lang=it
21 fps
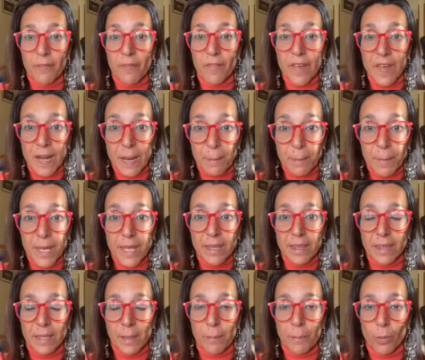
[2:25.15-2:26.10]

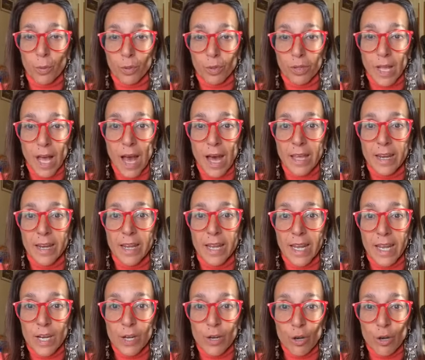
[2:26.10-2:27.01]
veramente portare il